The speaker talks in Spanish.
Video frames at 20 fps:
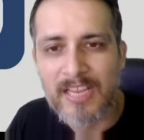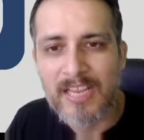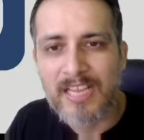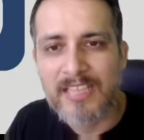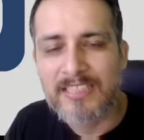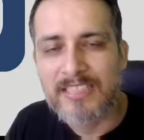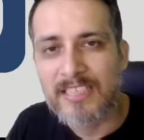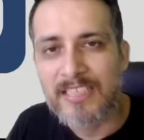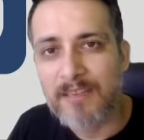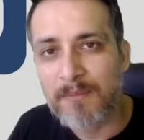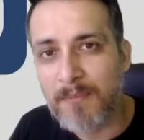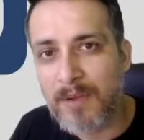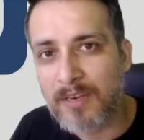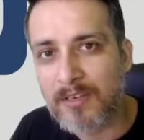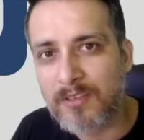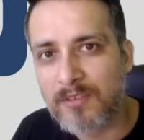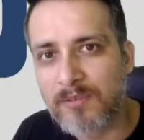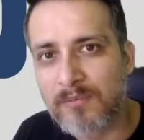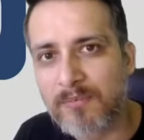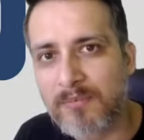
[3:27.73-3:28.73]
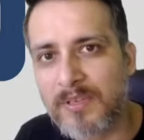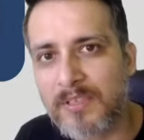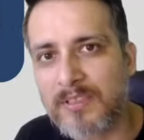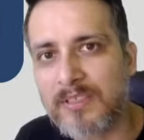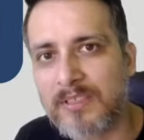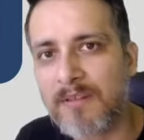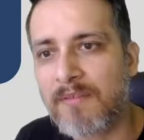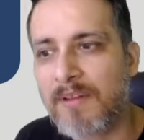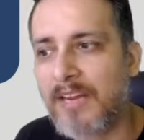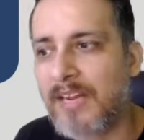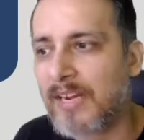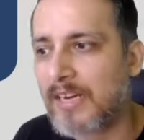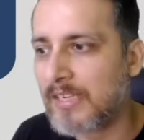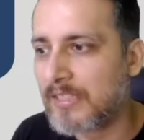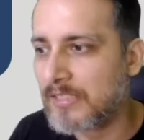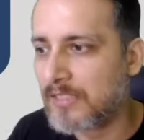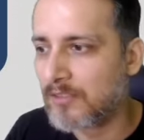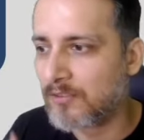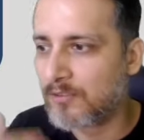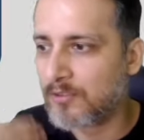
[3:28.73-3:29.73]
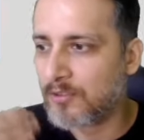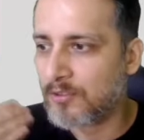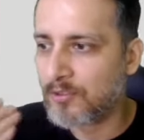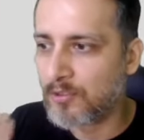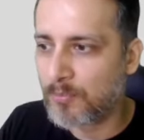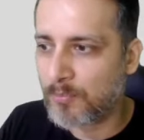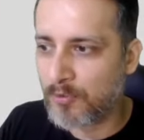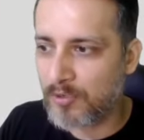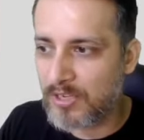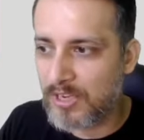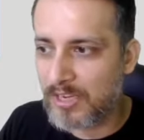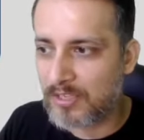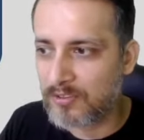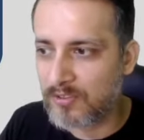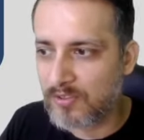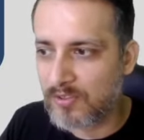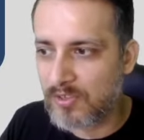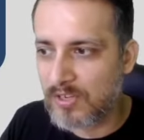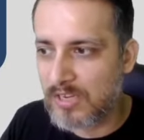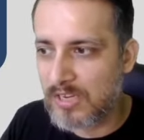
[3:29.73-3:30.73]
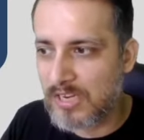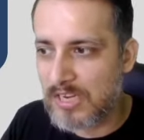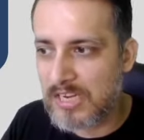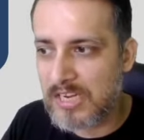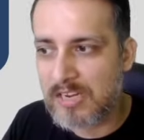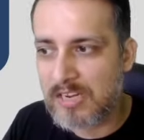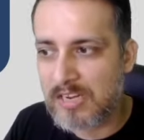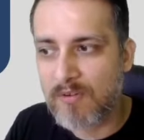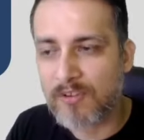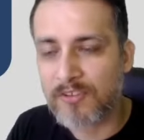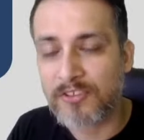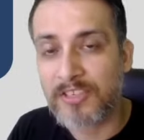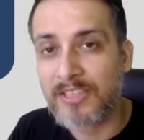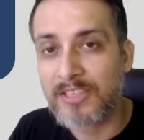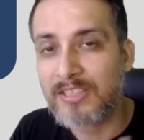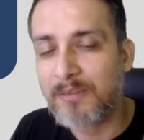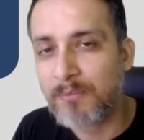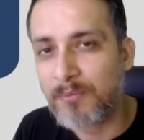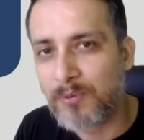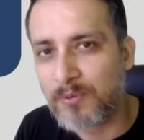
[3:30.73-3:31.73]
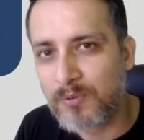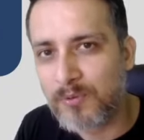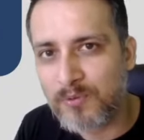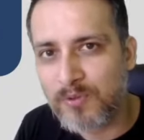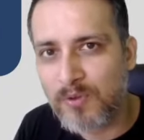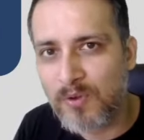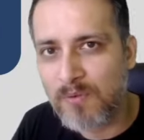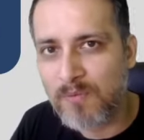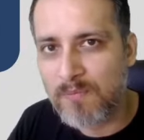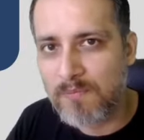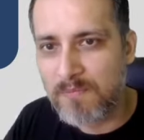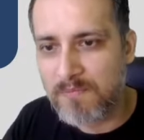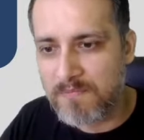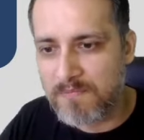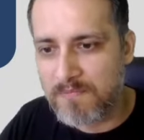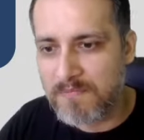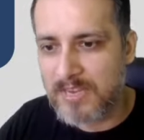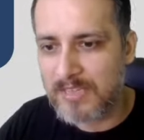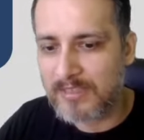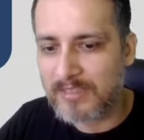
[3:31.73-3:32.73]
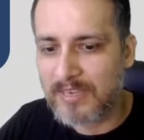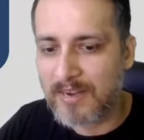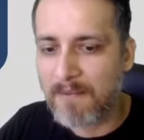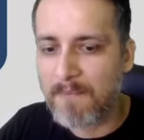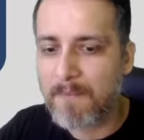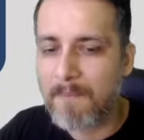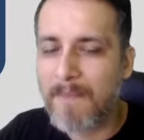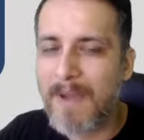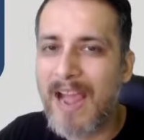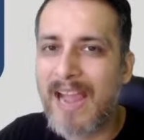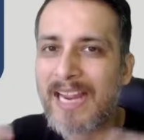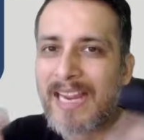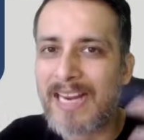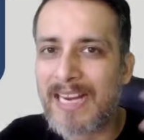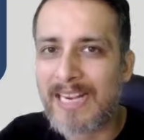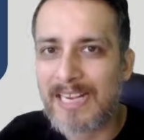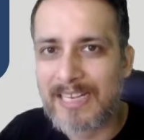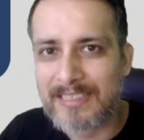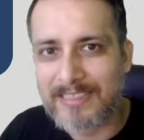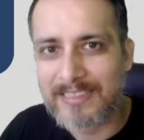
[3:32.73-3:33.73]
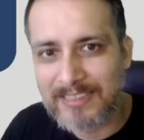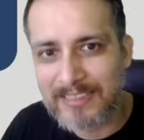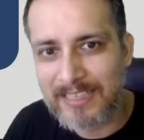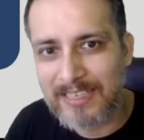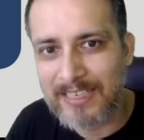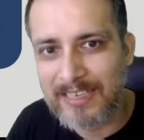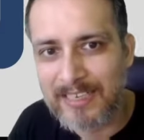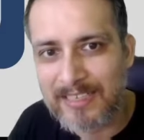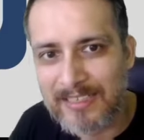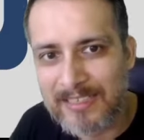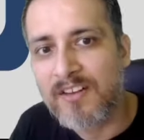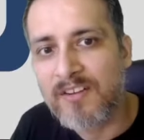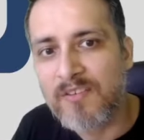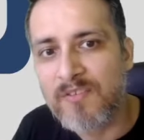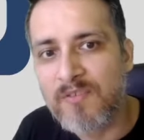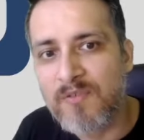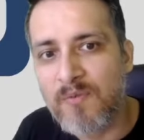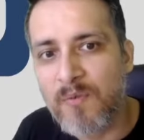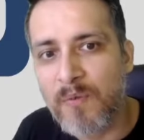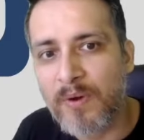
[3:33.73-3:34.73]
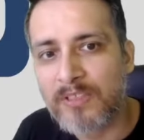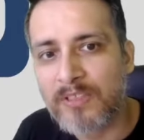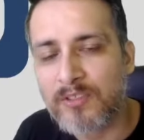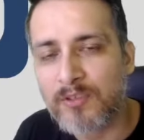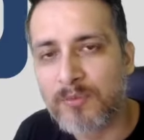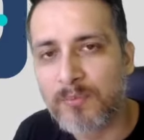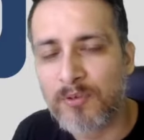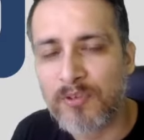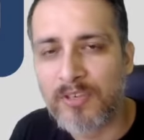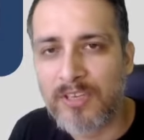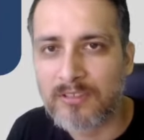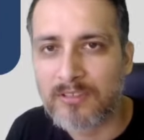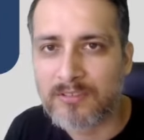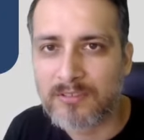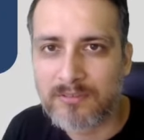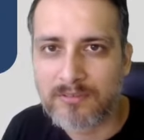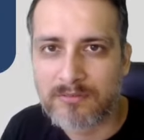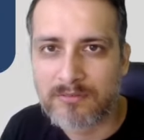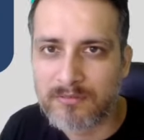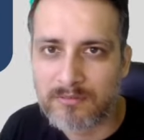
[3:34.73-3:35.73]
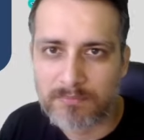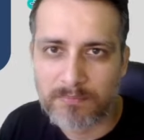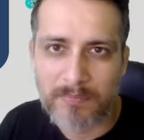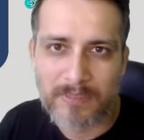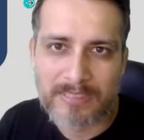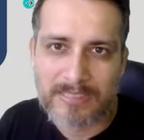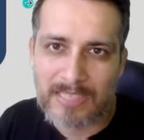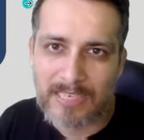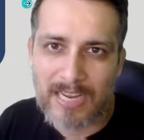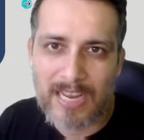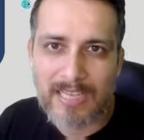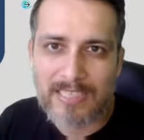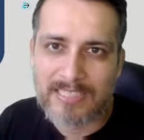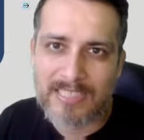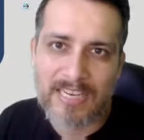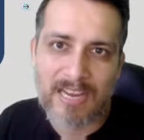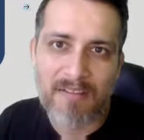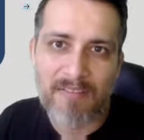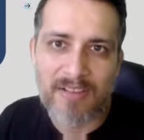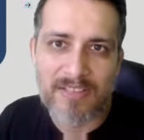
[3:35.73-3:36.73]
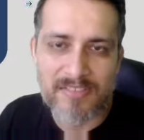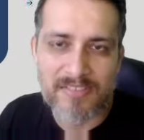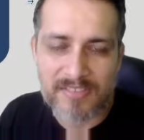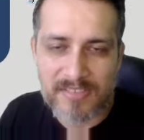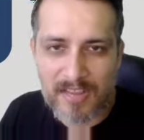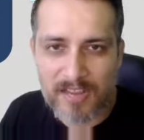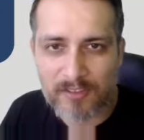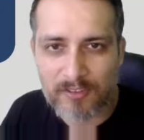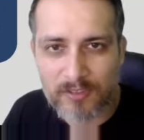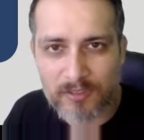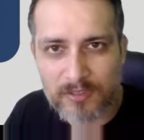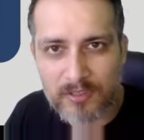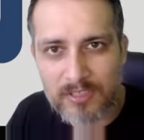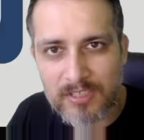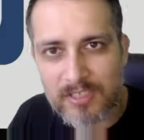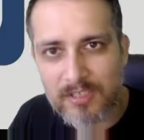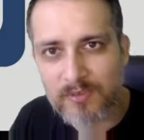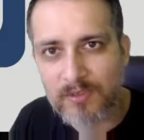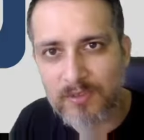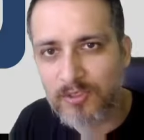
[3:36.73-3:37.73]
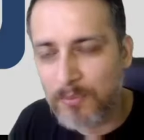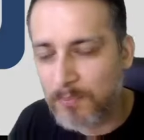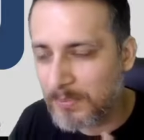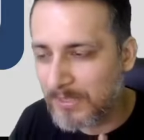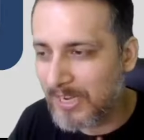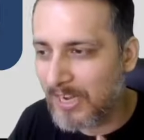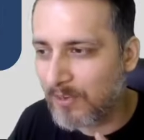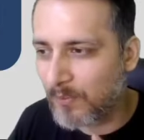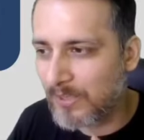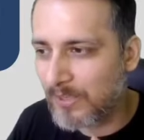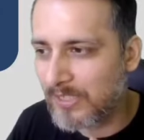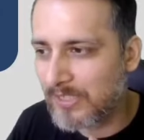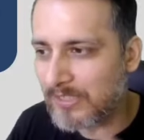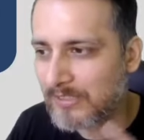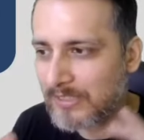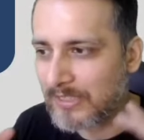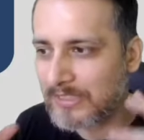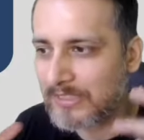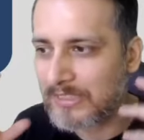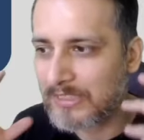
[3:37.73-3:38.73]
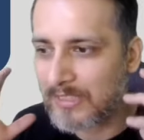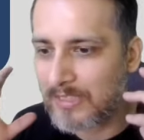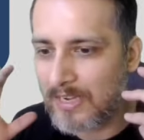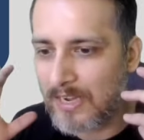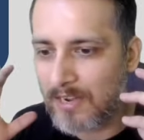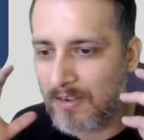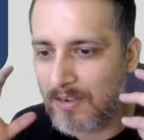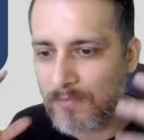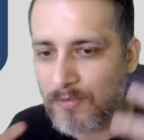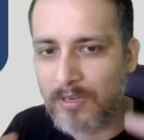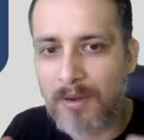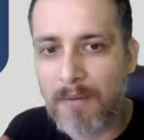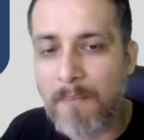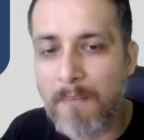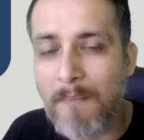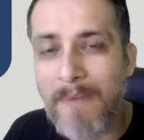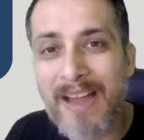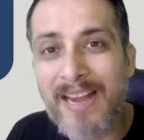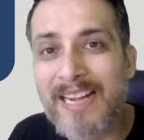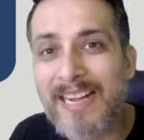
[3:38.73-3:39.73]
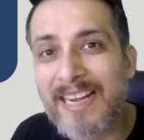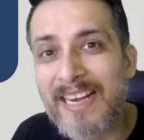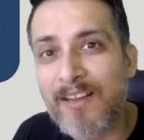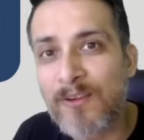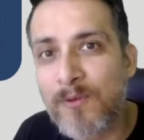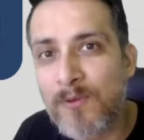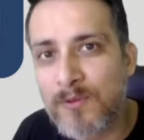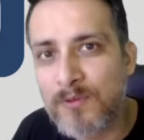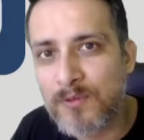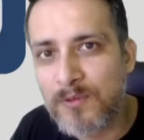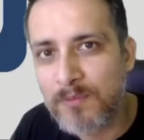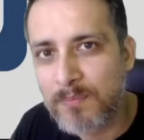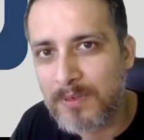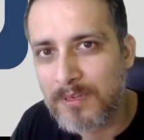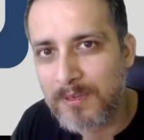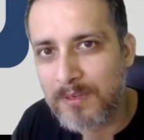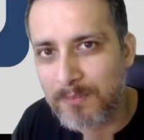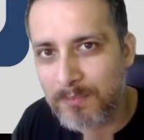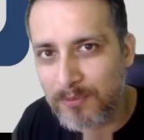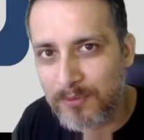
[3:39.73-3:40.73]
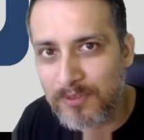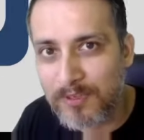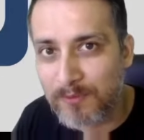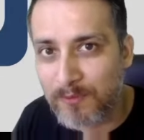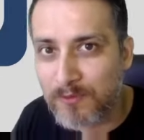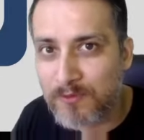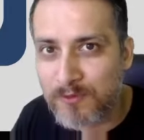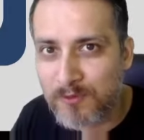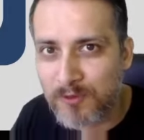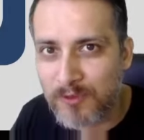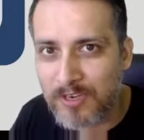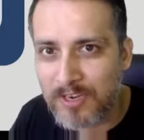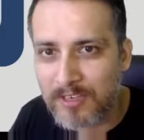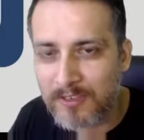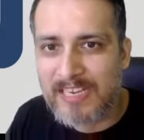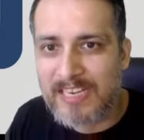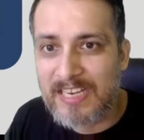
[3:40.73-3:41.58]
Sin embargo, mientras vaya creciendo nuestro proyecto y cuando ya esté en producción, mientras más cliente tenga, nuestro proyecto pasará a ser avanzado y nuestro API gateway necesitará como que más recursos para poder funcionar.